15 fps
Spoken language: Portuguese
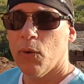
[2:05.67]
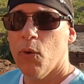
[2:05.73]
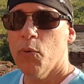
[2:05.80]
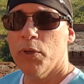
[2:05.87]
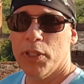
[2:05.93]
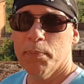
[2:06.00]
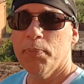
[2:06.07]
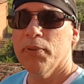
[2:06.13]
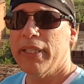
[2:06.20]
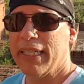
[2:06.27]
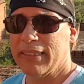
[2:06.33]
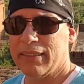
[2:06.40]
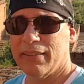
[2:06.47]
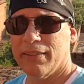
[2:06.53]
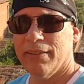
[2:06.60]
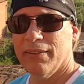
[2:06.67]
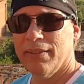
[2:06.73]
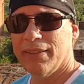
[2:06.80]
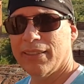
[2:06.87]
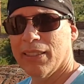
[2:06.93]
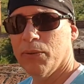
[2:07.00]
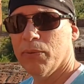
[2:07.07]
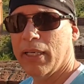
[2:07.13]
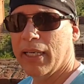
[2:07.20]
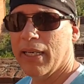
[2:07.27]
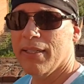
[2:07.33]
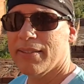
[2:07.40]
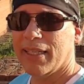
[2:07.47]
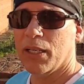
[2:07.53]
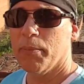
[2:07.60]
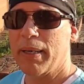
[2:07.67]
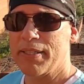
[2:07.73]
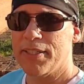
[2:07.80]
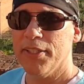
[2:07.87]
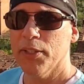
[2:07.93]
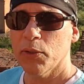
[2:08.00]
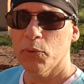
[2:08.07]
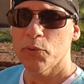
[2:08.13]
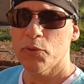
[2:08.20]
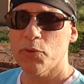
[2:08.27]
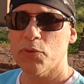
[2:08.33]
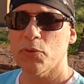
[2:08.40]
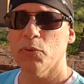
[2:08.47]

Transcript: com o que pudesse. Então, aqueles que eram mais ricos